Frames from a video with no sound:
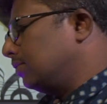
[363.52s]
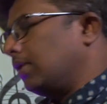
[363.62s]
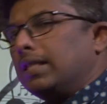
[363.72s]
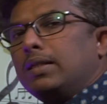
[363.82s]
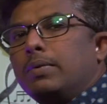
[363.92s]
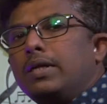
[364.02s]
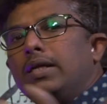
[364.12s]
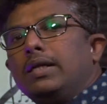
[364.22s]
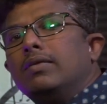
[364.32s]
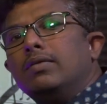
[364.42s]
ஸோ அந்த மாதிரி
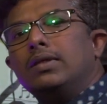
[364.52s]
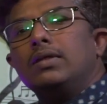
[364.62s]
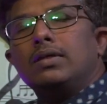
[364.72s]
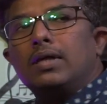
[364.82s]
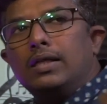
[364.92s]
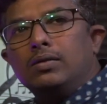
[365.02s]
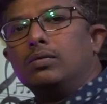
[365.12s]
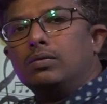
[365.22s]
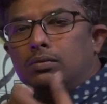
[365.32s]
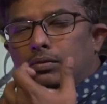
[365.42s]
நீங்கள் வந்து
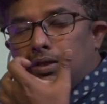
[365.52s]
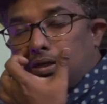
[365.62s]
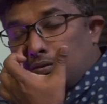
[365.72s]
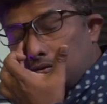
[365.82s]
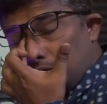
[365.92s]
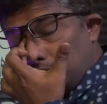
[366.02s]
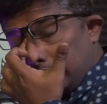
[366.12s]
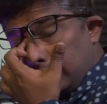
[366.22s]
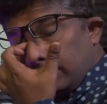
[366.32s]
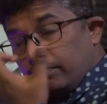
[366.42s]
அதுக்கும் நான் நோட்ஸ்
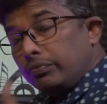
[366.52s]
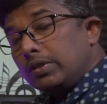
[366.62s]
கொடுத்துருக்கேன்